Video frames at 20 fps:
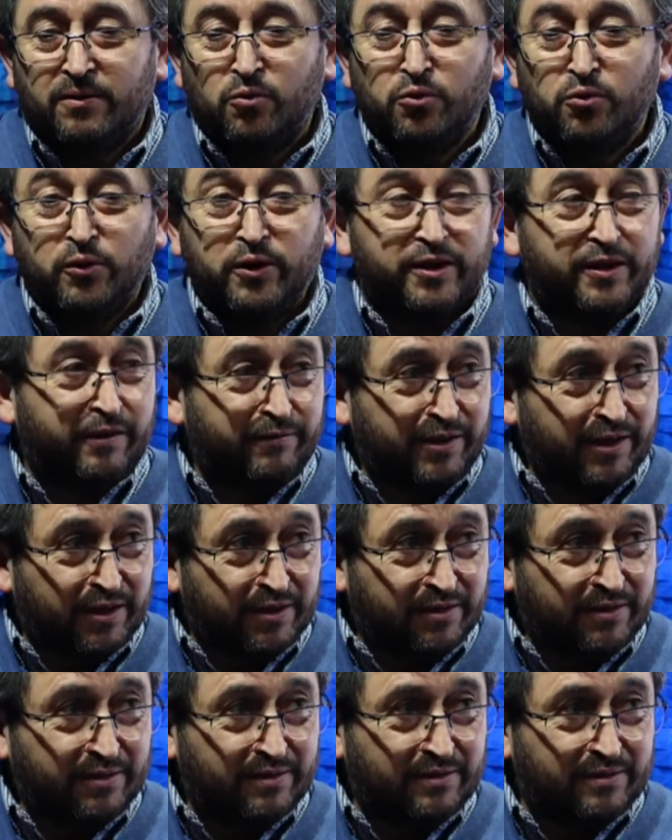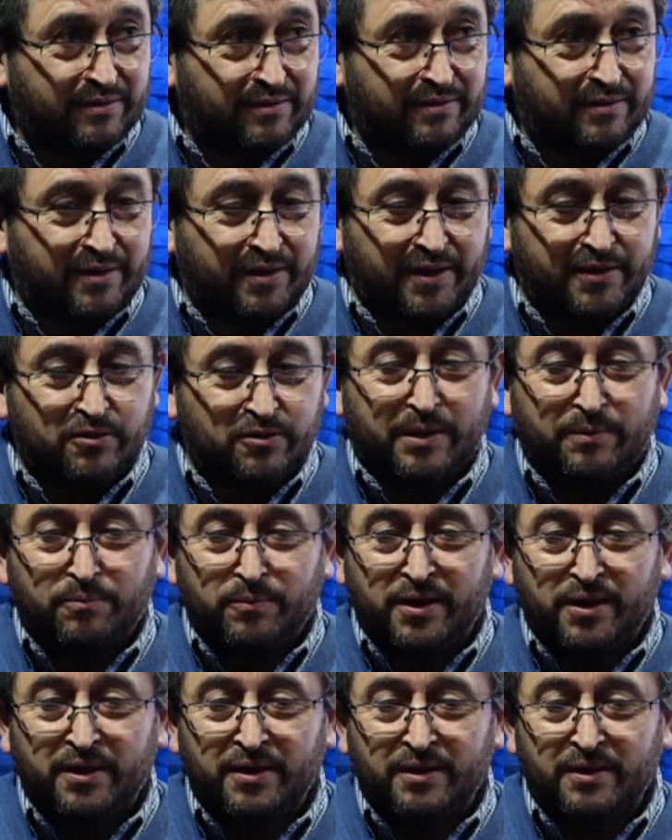uno está bien, eso
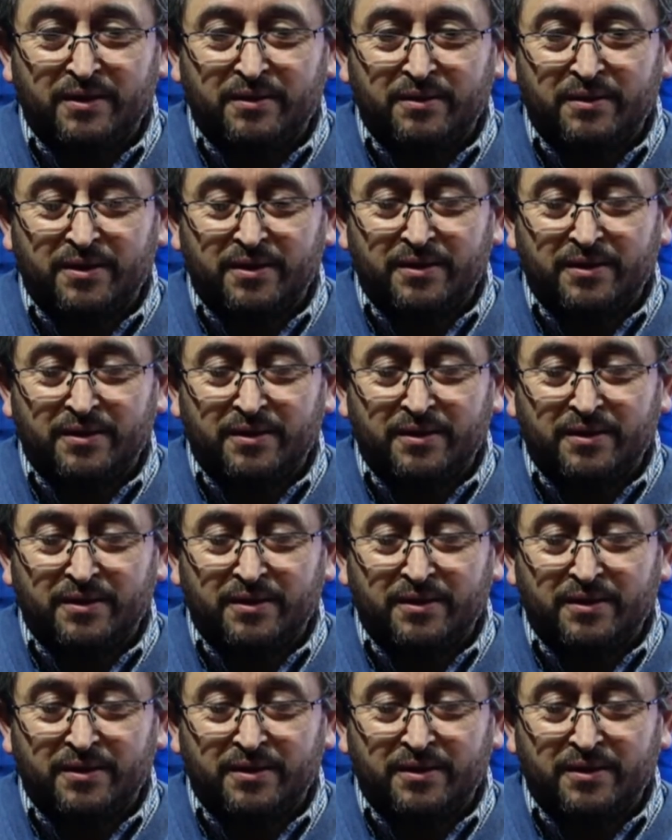también